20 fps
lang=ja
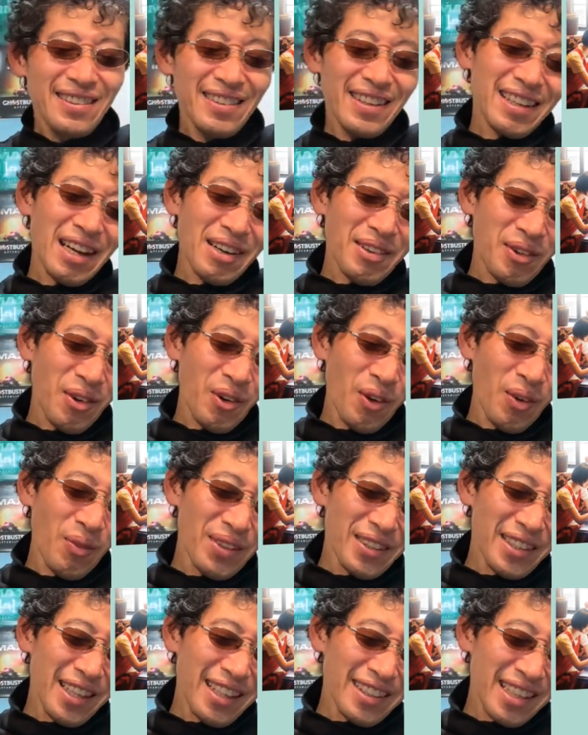なんかこう
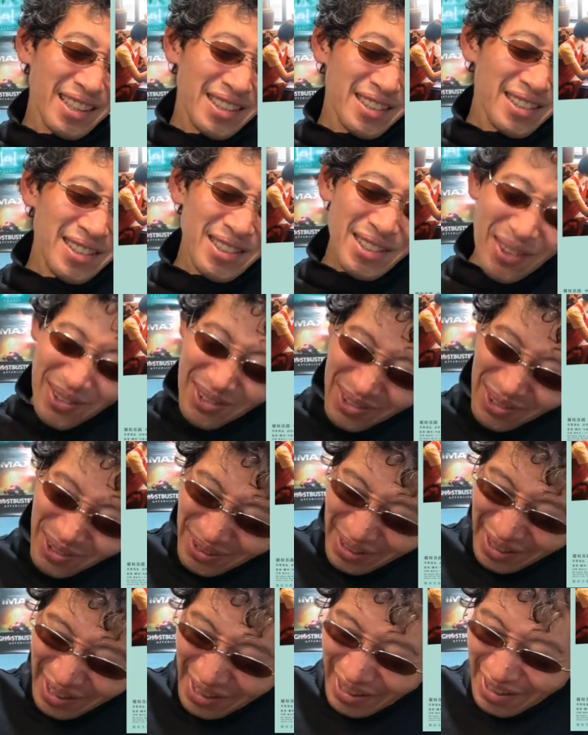見ていてちょっ
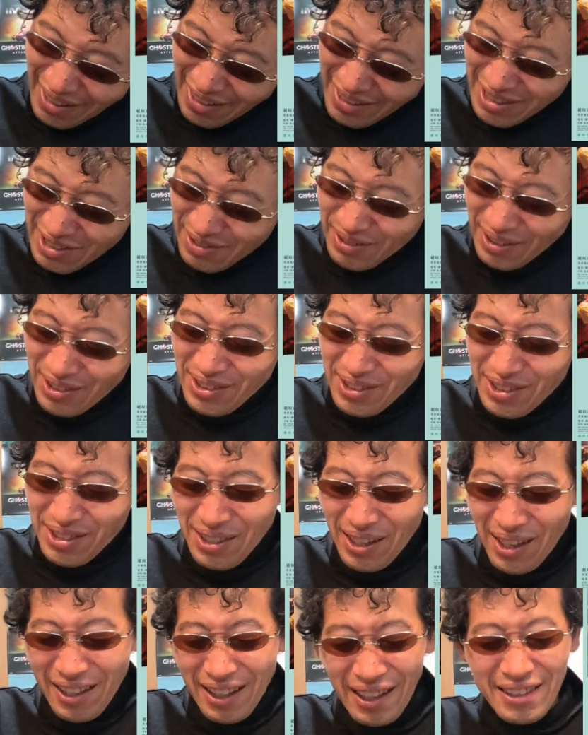とね、自分は
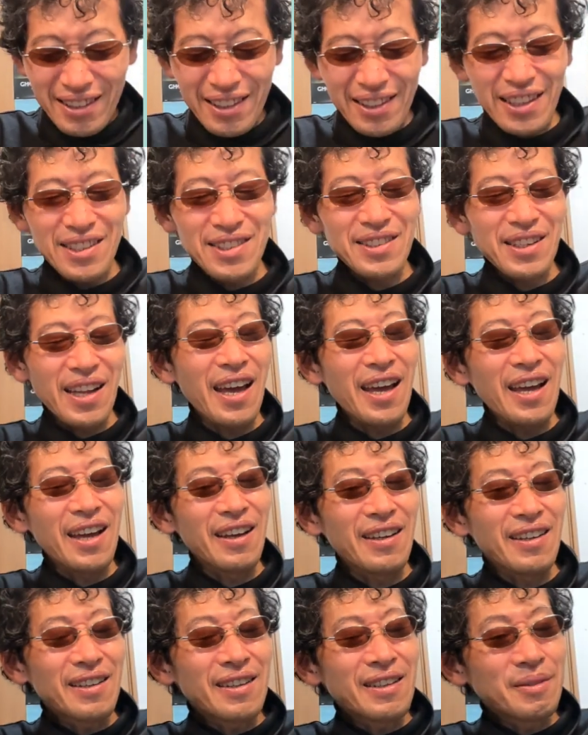辛かったです
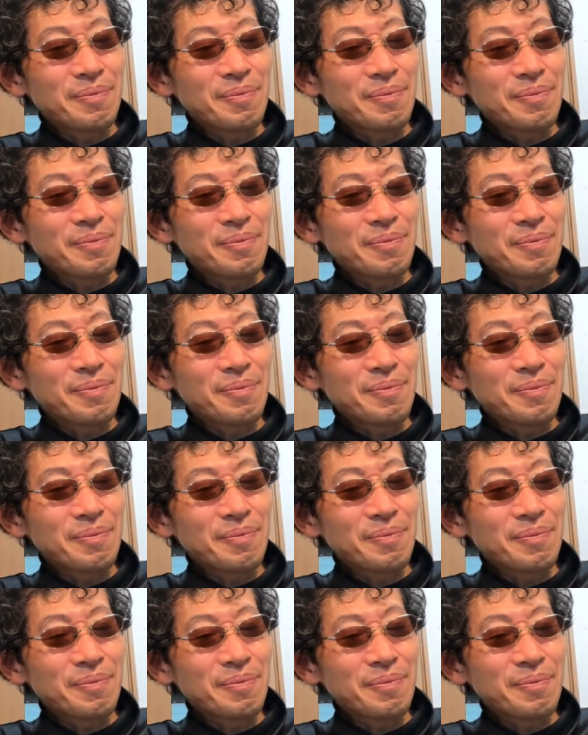ね。